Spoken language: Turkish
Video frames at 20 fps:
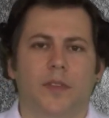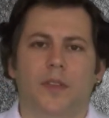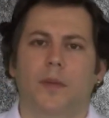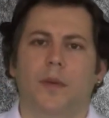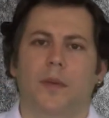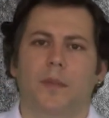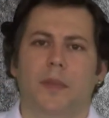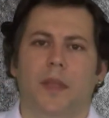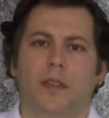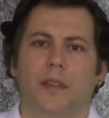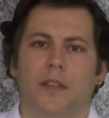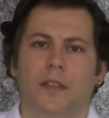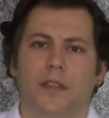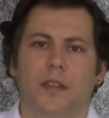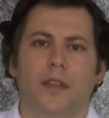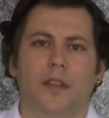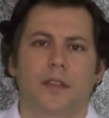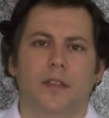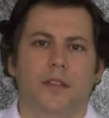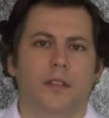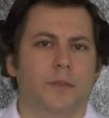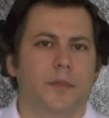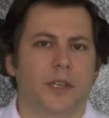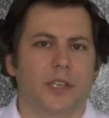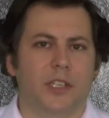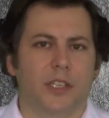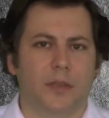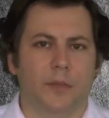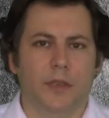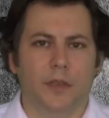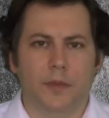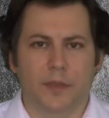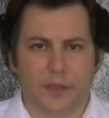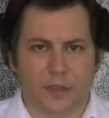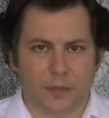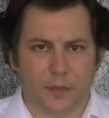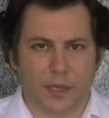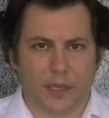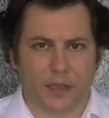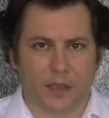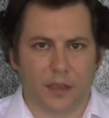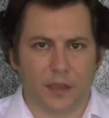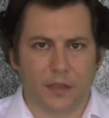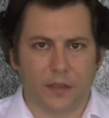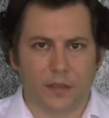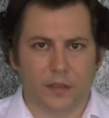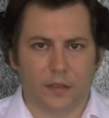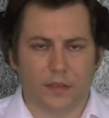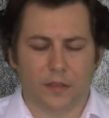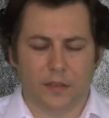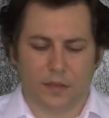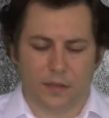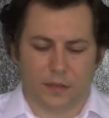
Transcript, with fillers: tamamlandığında sıkma işlemini bitirmekteyiz.